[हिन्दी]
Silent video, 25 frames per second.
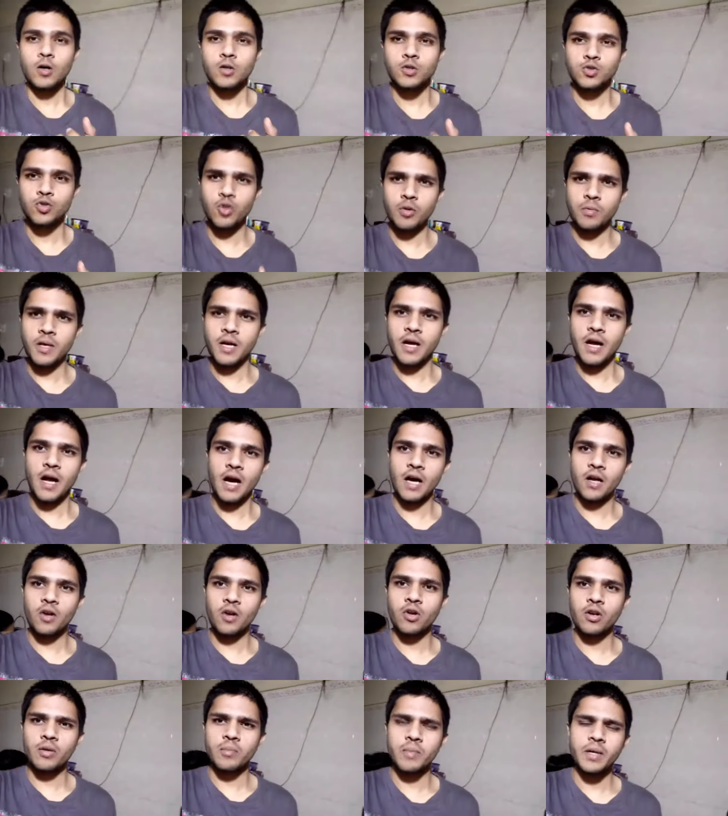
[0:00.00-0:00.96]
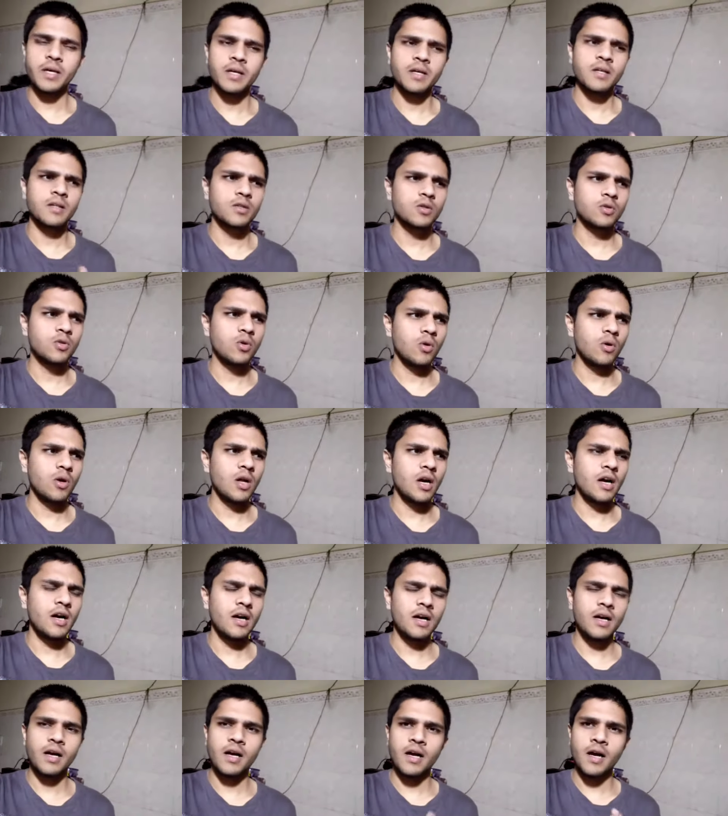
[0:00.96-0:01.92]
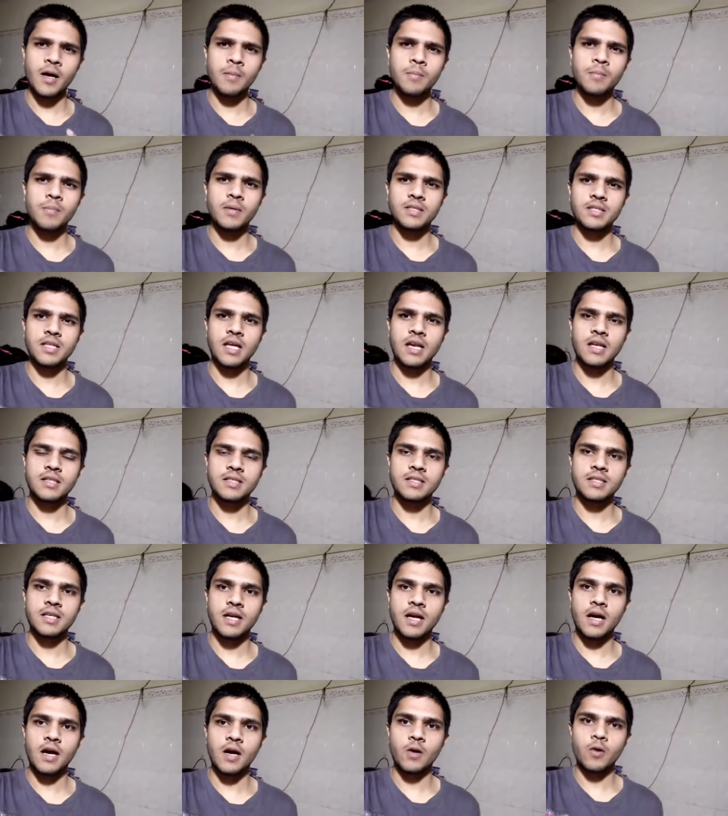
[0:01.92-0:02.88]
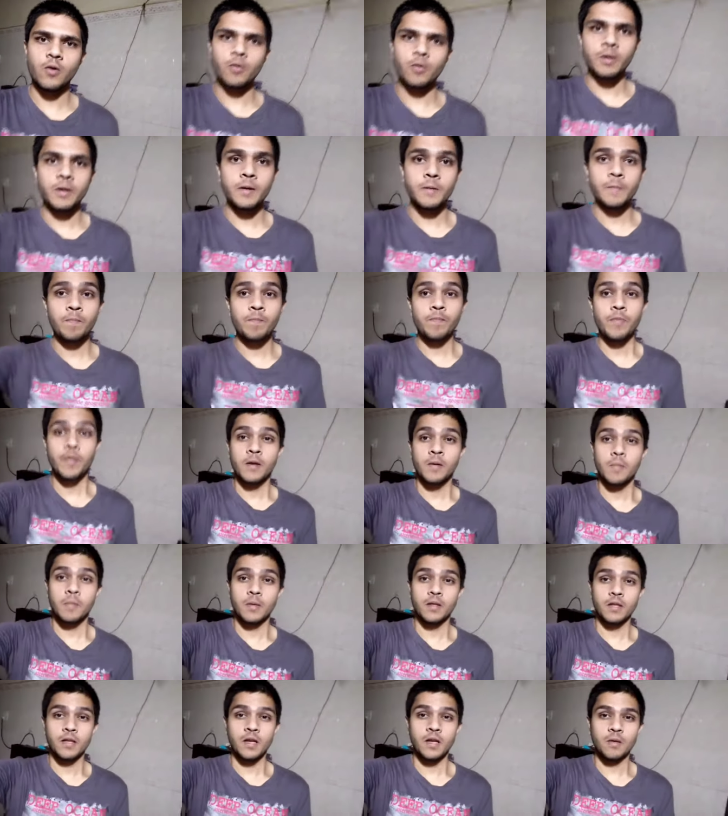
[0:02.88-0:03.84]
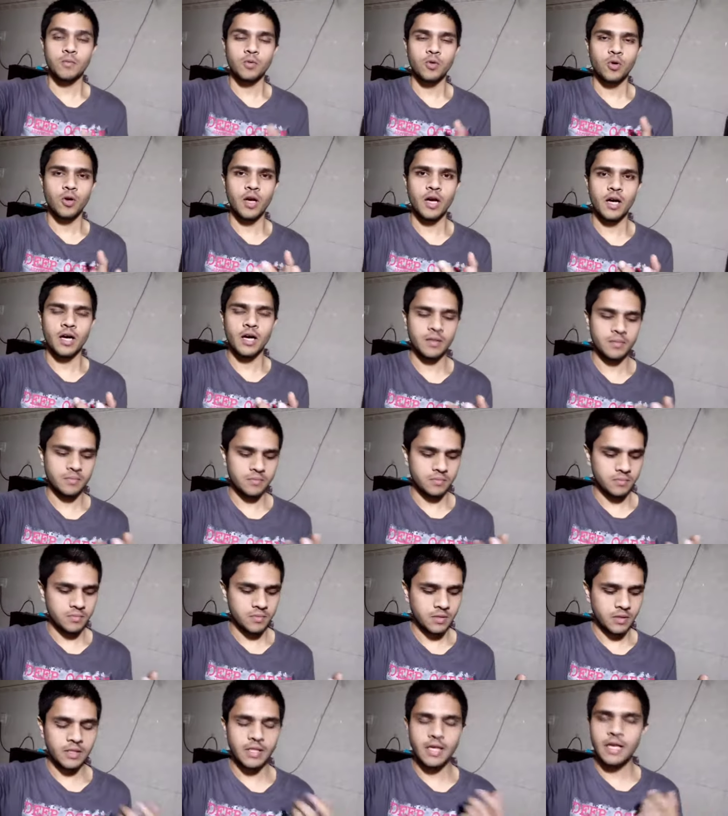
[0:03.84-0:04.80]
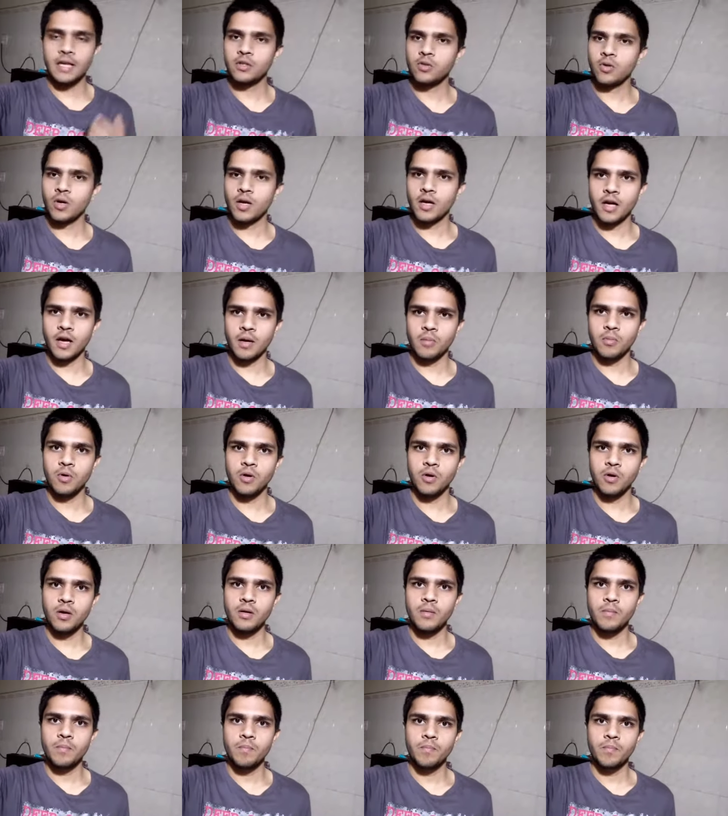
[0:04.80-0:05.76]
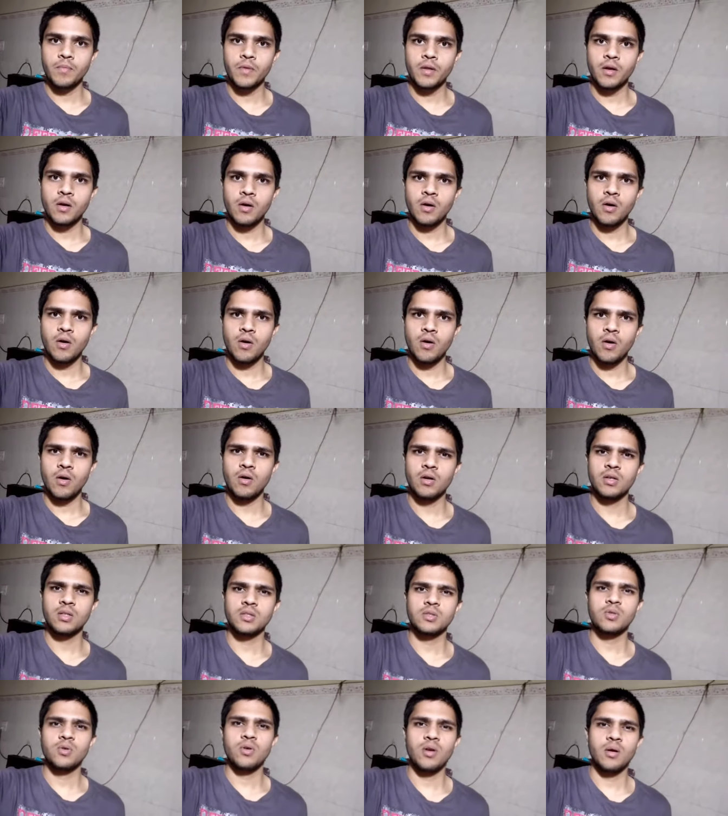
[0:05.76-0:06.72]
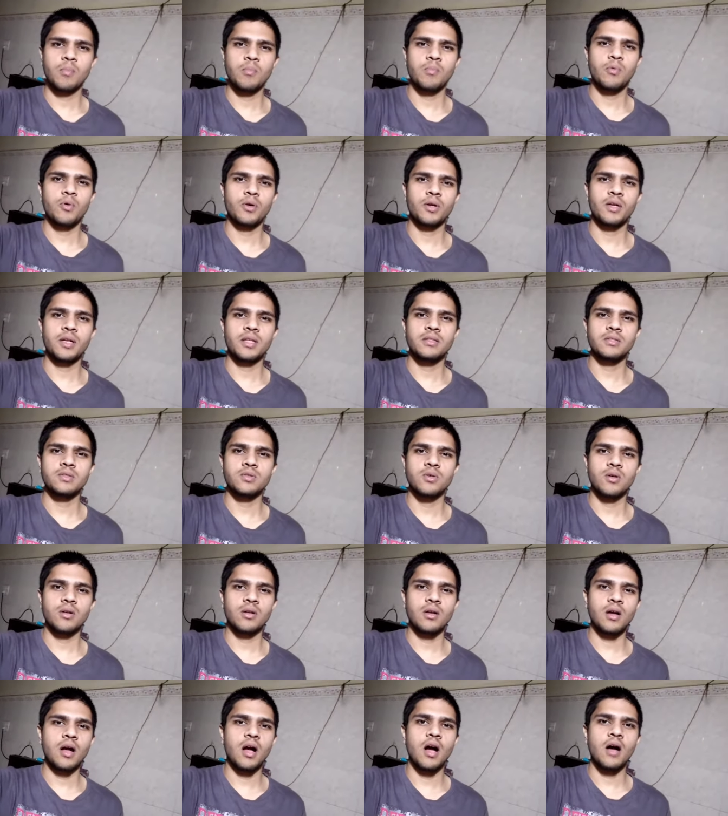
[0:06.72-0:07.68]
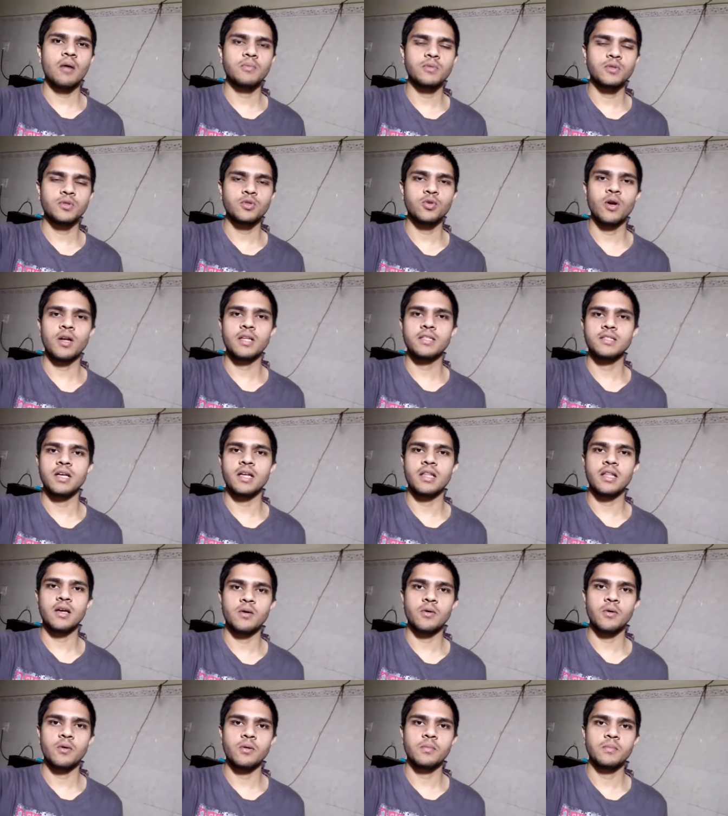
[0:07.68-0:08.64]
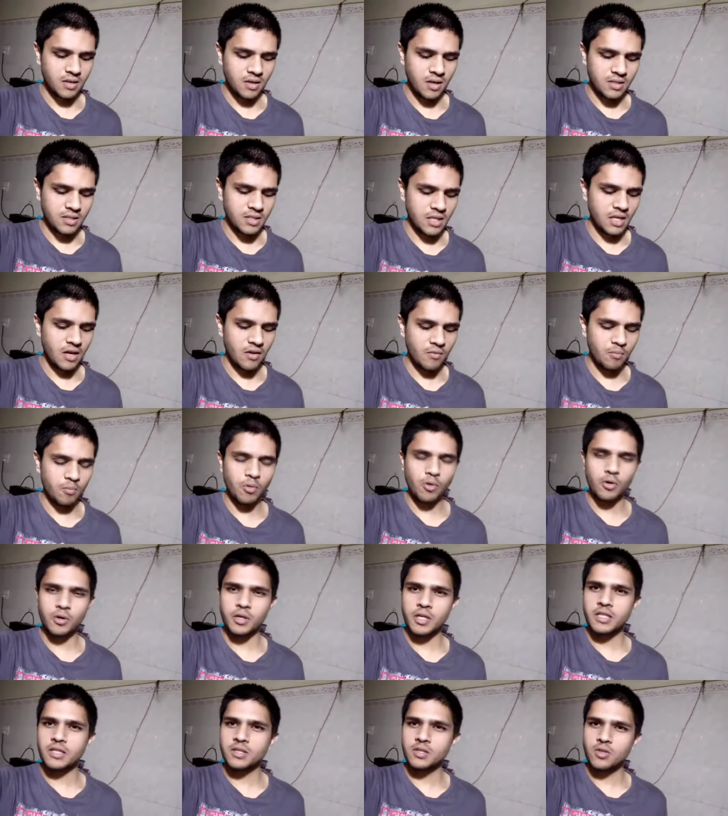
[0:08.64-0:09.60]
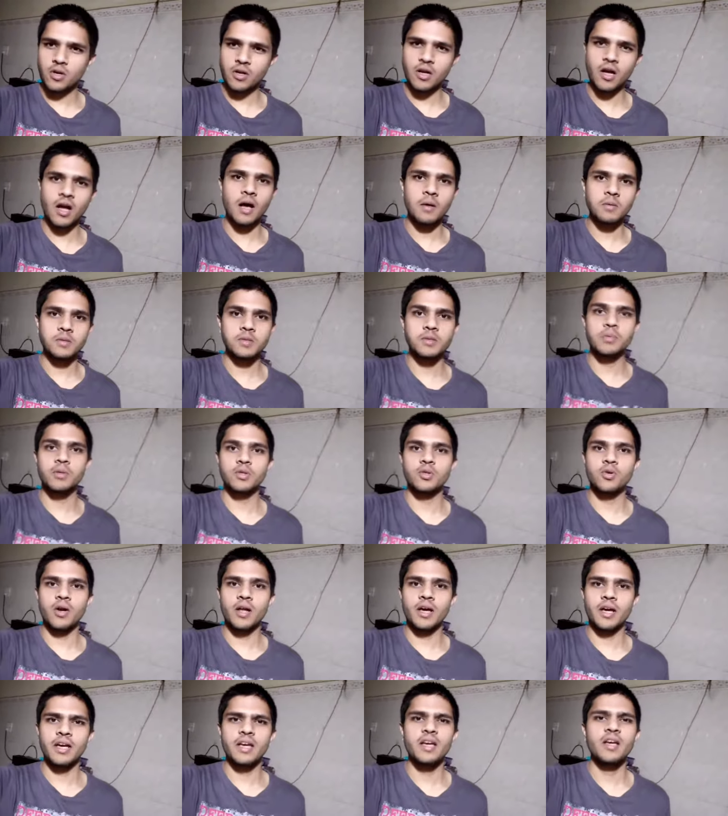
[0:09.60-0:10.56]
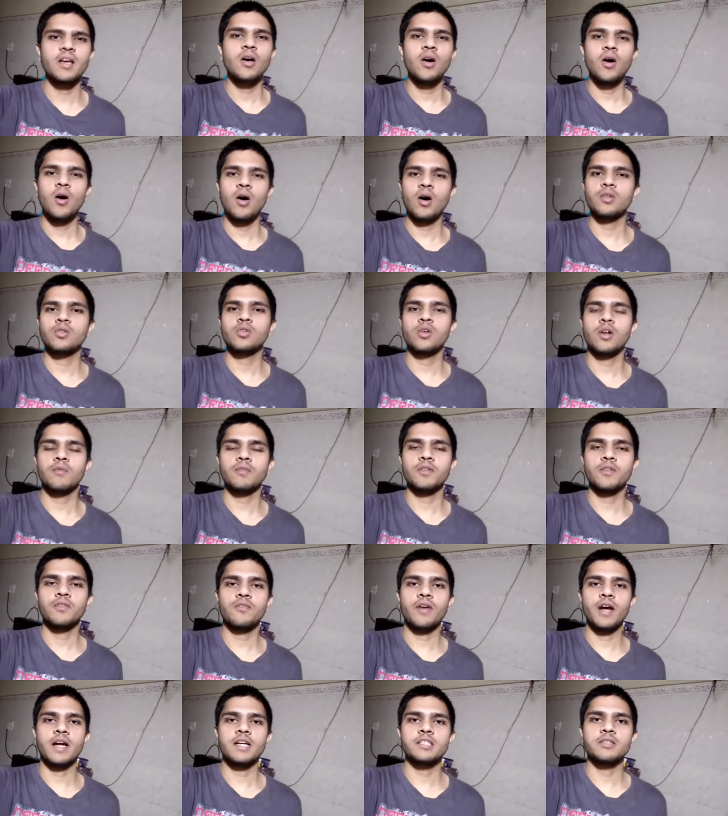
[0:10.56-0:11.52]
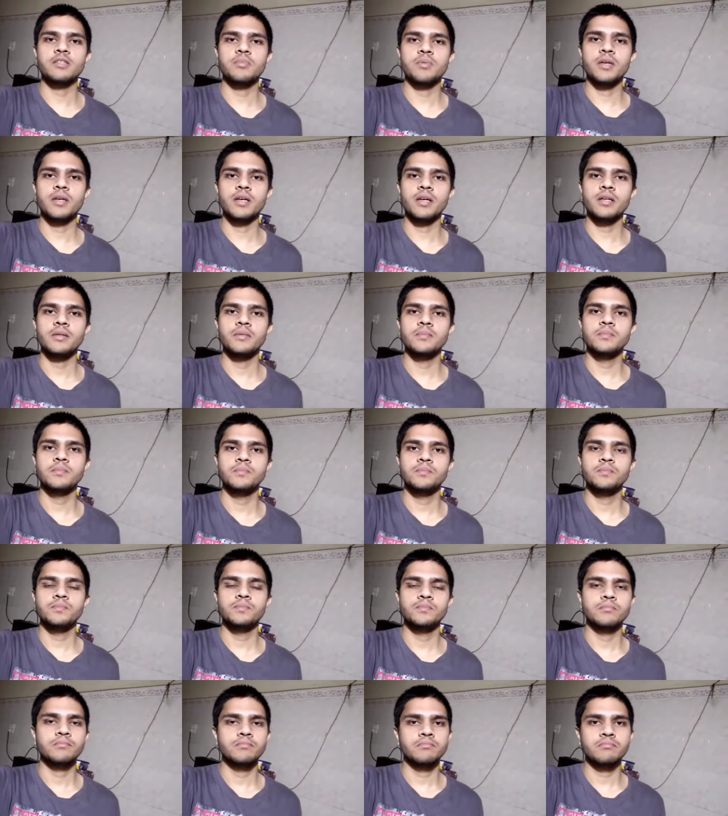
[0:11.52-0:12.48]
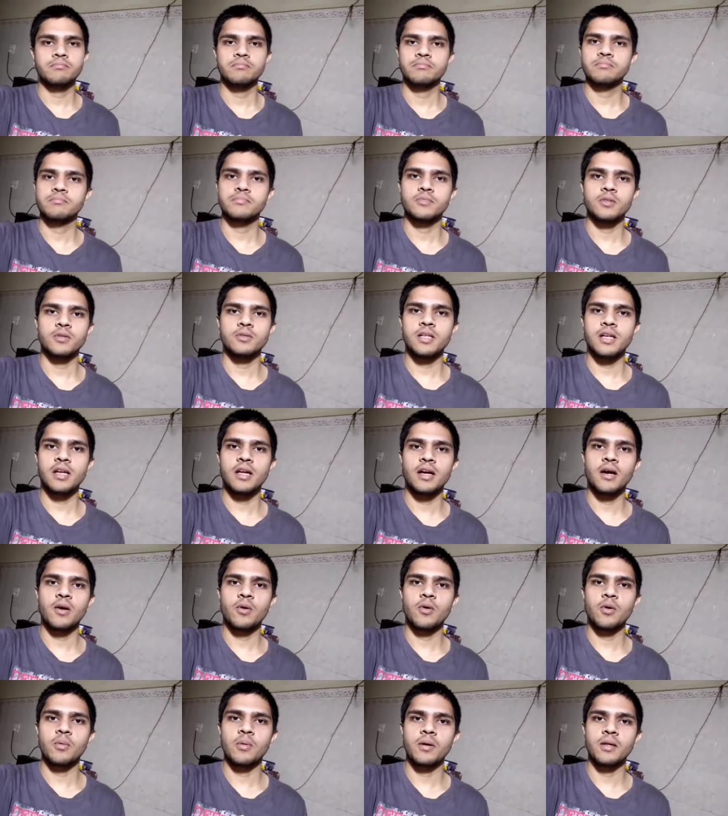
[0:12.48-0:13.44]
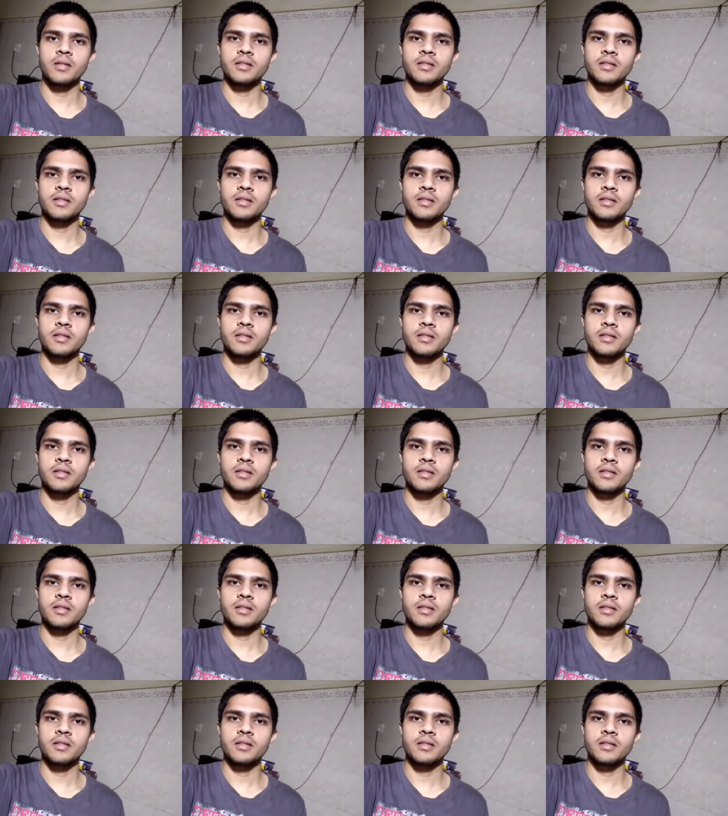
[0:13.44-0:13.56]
और जो भी खा रहा हूँ मैं थोड़ा कम मसाला जैसे खा रहा हूँ मैं मतलब थोड़ा तेल थोड़ा कम हो और थोड़ा प्रोटीन्स और काप्स थोड़ा ज़्यादा हो अच्छा लगेगा प्रोटीन्स और काप्स भी थोड़ा है और थोड़ा बहुत फैट्स भी है तो चलेगा कोई